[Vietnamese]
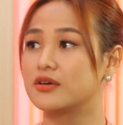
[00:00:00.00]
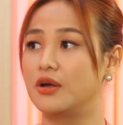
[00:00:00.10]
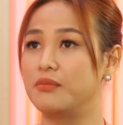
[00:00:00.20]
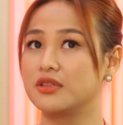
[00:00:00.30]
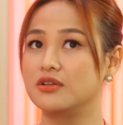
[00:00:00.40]

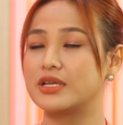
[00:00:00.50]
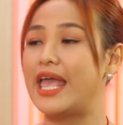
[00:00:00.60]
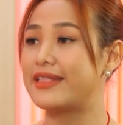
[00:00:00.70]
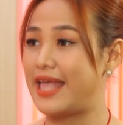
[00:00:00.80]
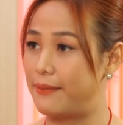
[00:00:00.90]
Rồi mình được
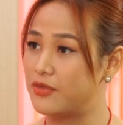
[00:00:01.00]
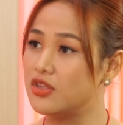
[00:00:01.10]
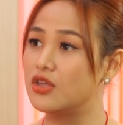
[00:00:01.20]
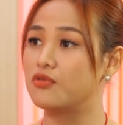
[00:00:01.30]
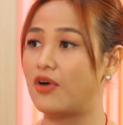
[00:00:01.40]
va chạm với
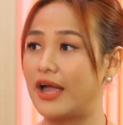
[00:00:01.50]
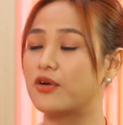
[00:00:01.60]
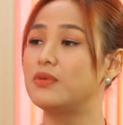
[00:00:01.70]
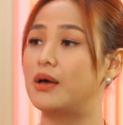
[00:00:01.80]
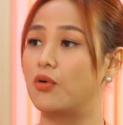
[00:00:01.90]
nhiều vai
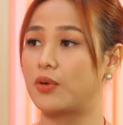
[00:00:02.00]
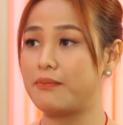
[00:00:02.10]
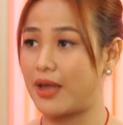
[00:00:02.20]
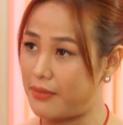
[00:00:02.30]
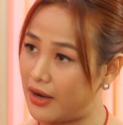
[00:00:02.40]
cũng là một cái
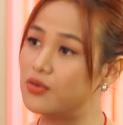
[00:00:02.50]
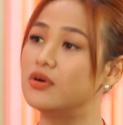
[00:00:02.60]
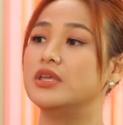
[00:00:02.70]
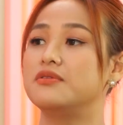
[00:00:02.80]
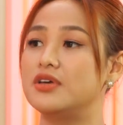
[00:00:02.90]
may mắn của
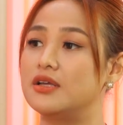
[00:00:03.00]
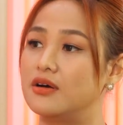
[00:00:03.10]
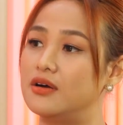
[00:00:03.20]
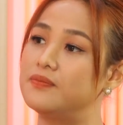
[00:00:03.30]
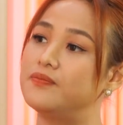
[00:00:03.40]
người diễn viên nữa.